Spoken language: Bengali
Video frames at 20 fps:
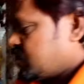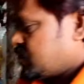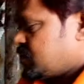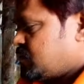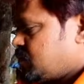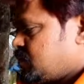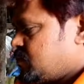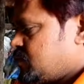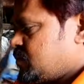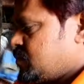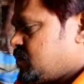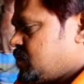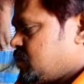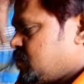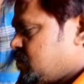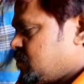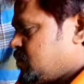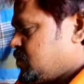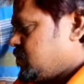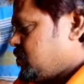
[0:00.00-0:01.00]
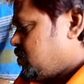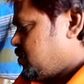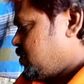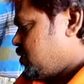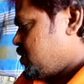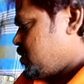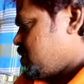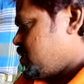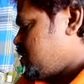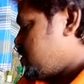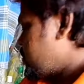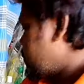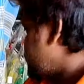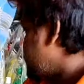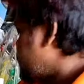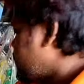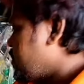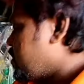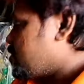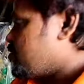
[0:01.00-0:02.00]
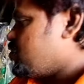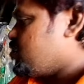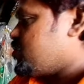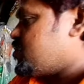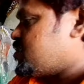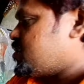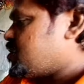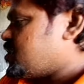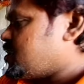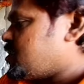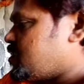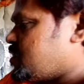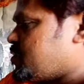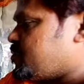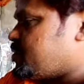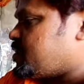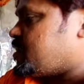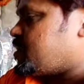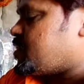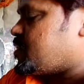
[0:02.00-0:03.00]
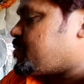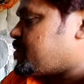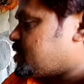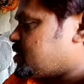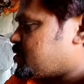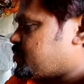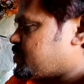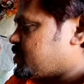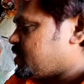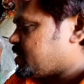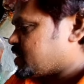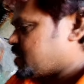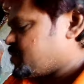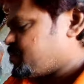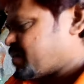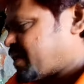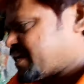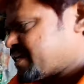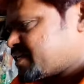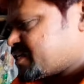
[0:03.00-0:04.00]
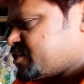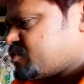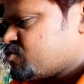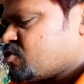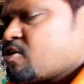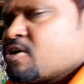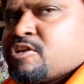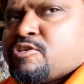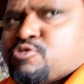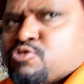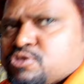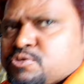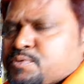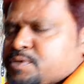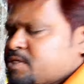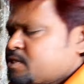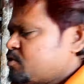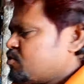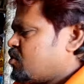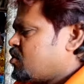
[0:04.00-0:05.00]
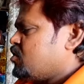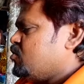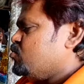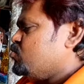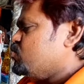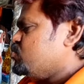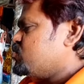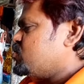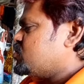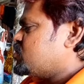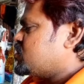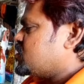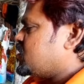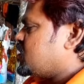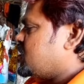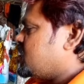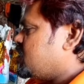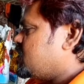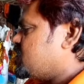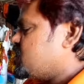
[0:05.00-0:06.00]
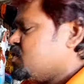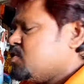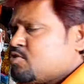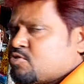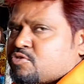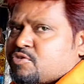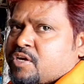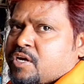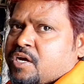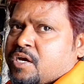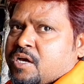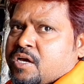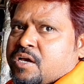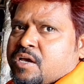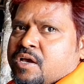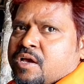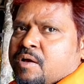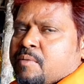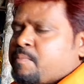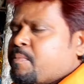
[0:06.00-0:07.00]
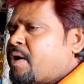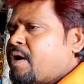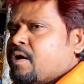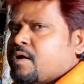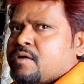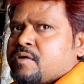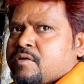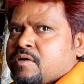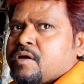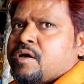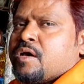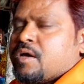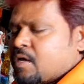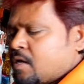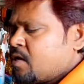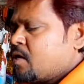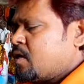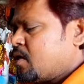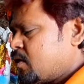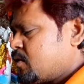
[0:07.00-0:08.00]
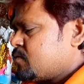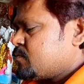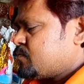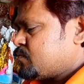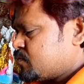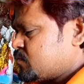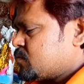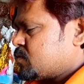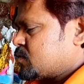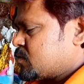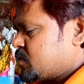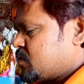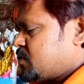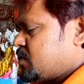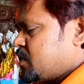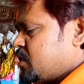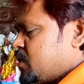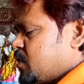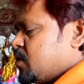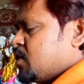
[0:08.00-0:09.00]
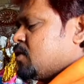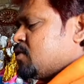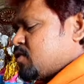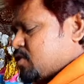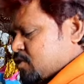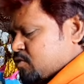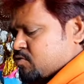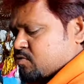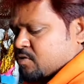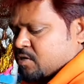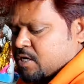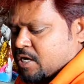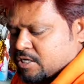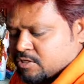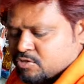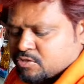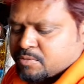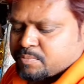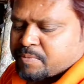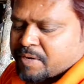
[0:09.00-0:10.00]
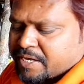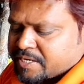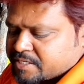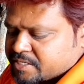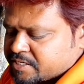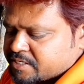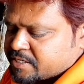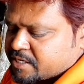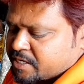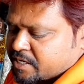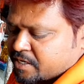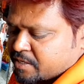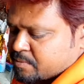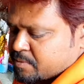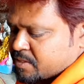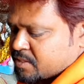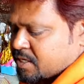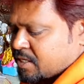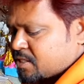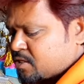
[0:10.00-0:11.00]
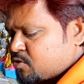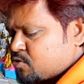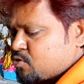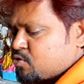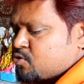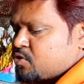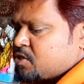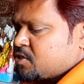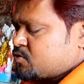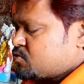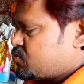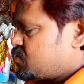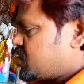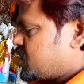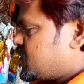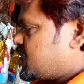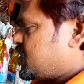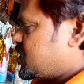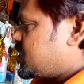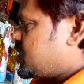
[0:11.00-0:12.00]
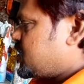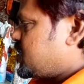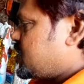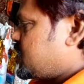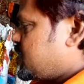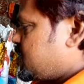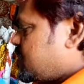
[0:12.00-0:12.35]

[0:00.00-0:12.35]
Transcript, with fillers: প্রতিমাগুলোর দাম আছে যদি একটু বলেন ভালো হয় এগুলো হচ্ছে মানে আমাদের এখানে পাইকারি হয় লুজ বিক্রি হয় হ্যাঁ। তিনশো টাকা যদি কোনো বাড়ির থেকে এসে লুজ কিনে নিয়ে যায় তিনশো টাকা তিনশো টাকা যদি পাইকারি যারা নেবে তাদের জন্য দেড়শো টাকা দেড়শো